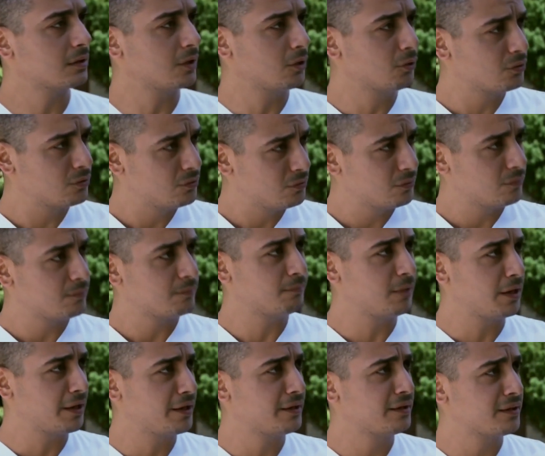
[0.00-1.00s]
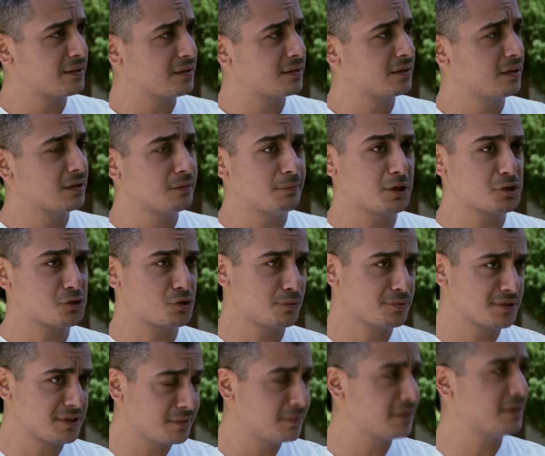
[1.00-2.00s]
Davut, bana anlattıklarını
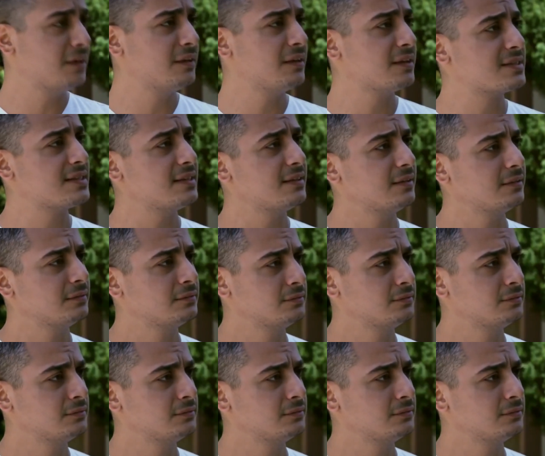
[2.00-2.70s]
başkomiserime de anlatsana.